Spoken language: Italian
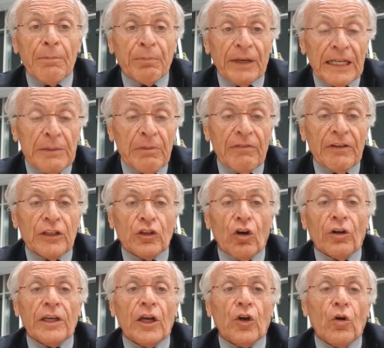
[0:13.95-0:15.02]
prima
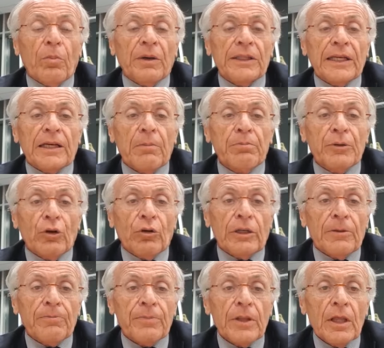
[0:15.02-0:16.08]
vittoria in Coppa dei Campioni.